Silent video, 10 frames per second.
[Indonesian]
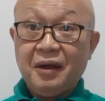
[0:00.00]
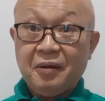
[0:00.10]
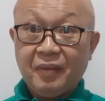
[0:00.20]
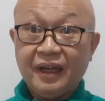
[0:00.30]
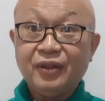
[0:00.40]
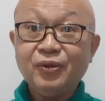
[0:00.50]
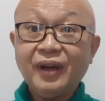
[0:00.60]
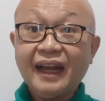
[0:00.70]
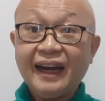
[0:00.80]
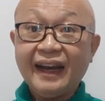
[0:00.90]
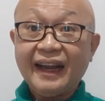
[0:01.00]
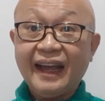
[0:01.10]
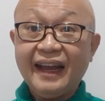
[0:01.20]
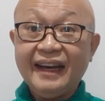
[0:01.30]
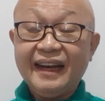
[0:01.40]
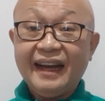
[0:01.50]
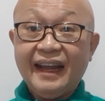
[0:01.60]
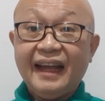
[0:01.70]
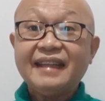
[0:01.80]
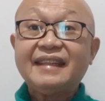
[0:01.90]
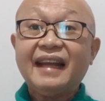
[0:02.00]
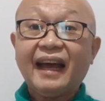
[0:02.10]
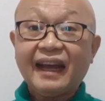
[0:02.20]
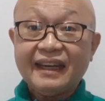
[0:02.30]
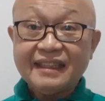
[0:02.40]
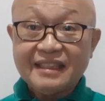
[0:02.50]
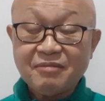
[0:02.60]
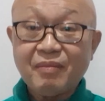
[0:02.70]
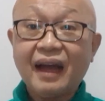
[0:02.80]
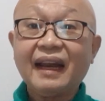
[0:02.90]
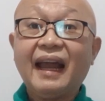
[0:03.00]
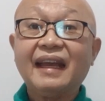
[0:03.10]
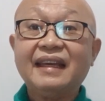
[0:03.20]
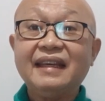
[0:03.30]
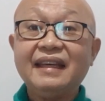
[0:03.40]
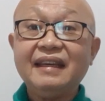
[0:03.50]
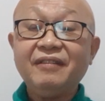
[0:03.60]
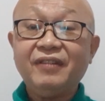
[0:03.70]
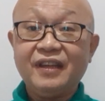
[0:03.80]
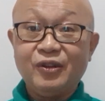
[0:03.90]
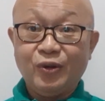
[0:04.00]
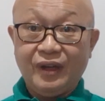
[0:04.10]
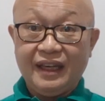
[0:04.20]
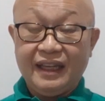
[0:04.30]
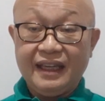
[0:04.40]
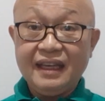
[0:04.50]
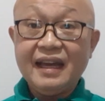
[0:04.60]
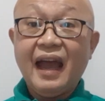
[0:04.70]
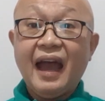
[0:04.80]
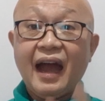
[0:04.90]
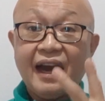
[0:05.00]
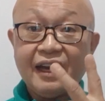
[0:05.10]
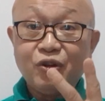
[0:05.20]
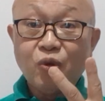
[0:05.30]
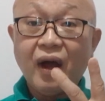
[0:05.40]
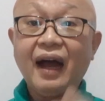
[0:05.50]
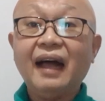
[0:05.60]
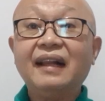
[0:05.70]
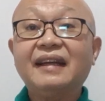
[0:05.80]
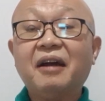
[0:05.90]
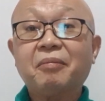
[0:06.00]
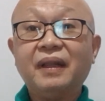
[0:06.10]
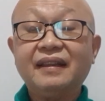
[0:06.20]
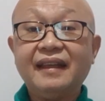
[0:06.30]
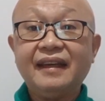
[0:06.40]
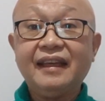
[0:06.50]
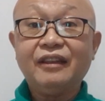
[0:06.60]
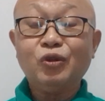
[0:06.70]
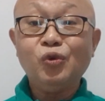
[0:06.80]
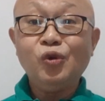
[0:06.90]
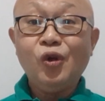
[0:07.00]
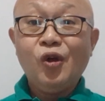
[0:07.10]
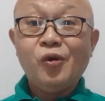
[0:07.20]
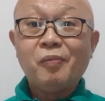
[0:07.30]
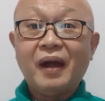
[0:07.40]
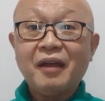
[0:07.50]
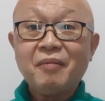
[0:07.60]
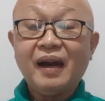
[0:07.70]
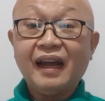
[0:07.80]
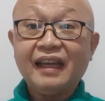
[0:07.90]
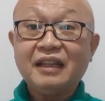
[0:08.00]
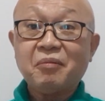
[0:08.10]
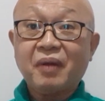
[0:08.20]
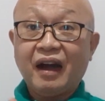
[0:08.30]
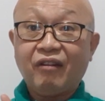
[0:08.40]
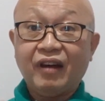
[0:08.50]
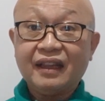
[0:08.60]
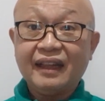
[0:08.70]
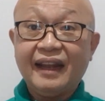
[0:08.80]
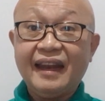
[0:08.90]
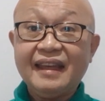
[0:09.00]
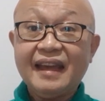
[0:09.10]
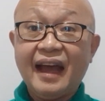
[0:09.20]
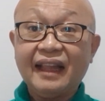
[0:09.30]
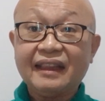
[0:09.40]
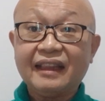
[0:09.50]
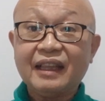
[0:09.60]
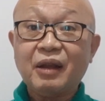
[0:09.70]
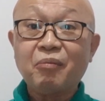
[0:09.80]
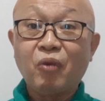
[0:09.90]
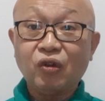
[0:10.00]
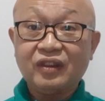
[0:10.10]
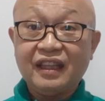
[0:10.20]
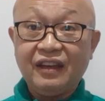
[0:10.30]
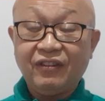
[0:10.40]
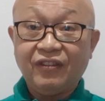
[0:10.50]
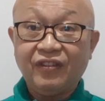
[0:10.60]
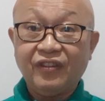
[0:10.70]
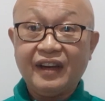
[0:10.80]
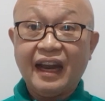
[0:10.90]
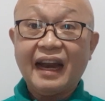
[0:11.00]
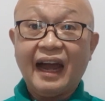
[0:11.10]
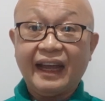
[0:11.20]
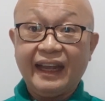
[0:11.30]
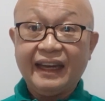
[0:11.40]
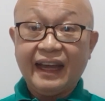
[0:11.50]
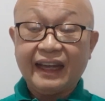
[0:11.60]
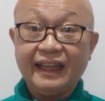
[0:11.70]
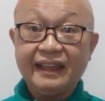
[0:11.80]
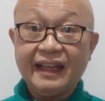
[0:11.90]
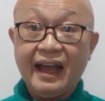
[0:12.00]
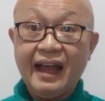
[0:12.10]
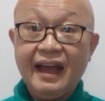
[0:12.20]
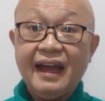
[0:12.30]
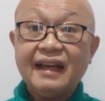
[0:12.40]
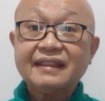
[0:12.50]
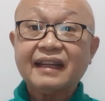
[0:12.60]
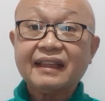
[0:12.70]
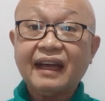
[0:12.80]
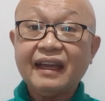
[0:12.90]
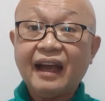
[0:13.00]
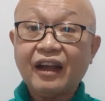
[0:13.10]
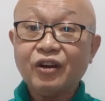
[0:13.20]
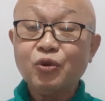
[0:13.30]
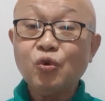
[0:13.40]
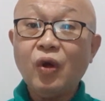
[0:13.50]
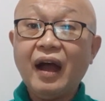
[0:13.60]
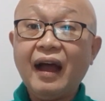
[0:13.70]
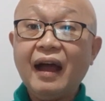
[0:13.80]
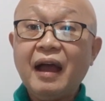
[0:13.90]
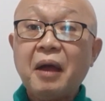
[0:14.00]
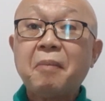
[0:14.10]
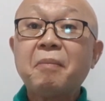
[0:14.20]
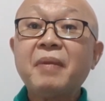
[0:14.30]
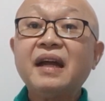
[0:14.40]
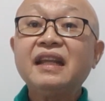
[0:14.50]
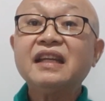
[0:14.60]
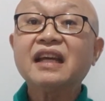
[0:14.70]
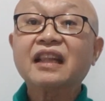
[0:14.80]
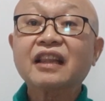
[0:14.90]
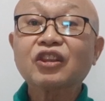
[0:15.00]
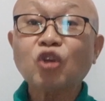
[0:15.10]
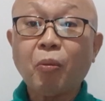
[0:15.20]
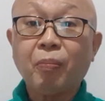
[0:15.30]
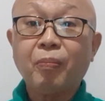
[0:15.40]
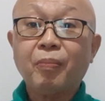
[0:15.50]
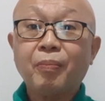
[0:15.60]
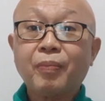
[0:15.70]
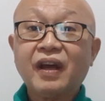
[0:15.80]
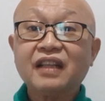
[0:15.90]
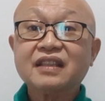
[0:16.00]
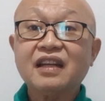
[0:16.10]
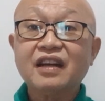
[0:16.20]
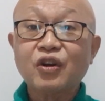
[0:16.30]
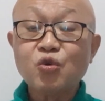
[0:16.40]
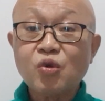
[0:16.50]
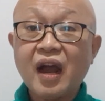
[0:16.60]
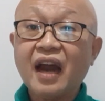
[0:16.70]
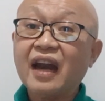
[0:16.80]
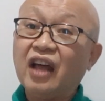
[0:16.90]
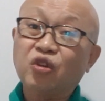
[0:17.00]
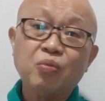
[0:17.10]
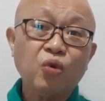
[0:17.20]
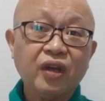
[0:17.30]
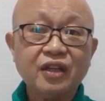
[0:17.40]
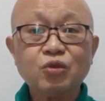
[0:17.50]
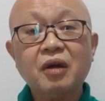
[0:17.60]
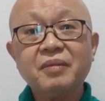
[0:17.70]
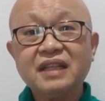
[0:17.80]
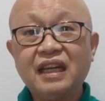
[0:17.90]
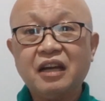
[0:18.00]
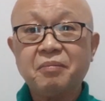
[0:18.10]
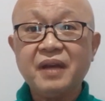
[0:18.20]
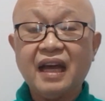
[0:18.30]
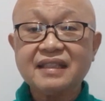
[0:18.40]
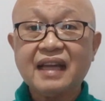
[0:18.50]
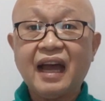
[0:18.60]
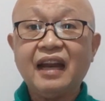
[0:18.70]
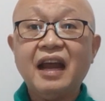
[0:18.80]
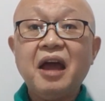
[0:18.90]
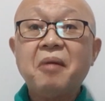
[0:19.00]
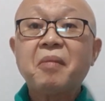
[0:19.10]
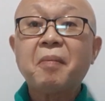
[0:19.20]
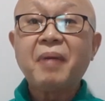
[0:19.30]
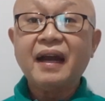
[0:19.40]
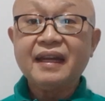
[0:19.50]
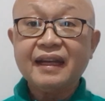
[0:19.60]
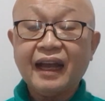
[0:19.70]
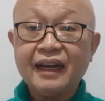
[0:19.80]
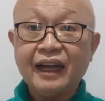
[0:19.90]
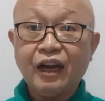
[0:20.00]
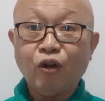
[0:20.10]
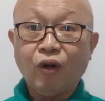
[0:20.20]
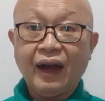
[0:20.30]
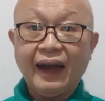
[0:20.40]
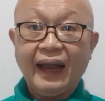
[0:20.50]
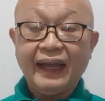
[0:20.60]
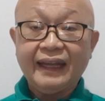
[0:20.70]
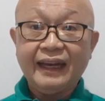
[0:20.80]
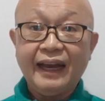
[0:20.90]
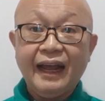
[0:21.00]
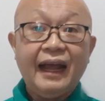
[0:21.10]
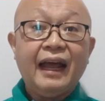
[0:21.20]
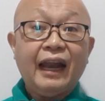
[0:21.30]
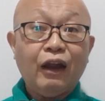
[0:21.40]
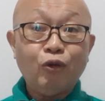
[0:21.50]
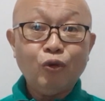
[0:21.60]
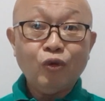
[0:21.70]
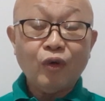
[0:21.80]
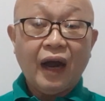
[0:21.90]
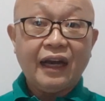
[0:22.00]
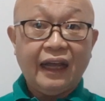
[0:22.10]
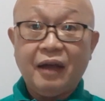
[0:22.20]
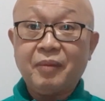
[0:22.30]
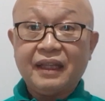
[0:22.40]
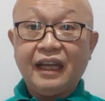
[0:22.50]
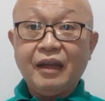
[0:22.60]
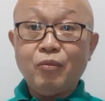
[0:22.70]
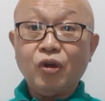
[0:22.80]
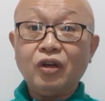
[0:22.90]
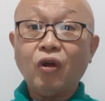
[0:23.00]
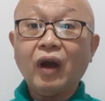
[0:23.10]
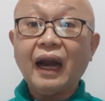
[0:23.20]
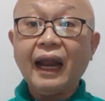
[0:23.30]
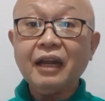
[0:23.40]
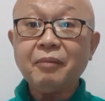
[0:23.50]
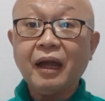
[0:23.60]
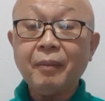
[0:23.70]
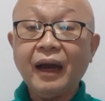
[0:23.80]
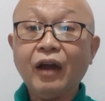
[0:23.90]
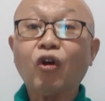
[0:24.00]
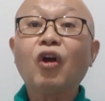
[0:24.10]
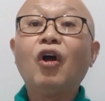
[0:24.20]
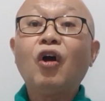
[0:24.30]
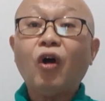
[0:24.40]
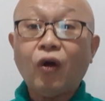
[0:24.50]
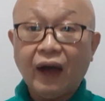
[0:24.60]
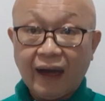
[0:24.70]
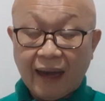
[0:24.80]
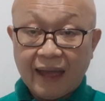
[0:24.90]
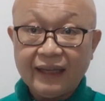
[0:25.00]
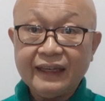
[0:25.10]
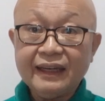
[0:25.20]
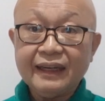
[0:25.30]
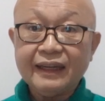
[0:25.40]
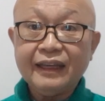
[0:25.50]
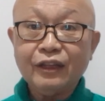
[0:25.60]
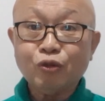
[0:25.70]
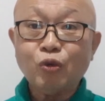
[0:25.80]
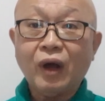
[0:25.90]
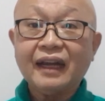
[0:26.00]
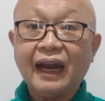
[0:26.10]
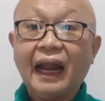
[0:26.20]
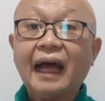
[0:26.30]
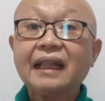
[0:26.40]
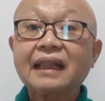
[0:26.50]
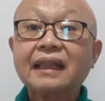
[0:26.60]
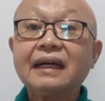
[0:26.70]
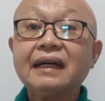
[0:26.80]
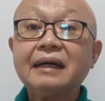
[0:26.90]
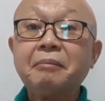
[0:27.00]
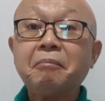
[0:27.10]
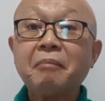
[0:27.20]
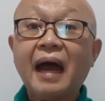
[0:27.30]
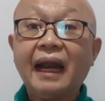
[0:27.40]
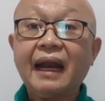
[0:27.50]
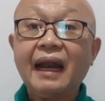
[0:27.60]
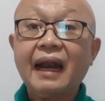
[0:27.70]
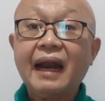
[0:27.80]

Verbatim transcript: Begitu rekan-rekan, silahkan disimak lagi video ini ada dua hal yang penting itu bagaimana kita merawat niat, motif, dan agenda kita. Serta yang kedua, menyetop kecenderungan atau mungkin sudah menjadi kebiasaan membandingkan dengan orang lain. Lalu ada yang bertanya mungkin orang lain bagaimana dok? Orang lain itu adalah teman.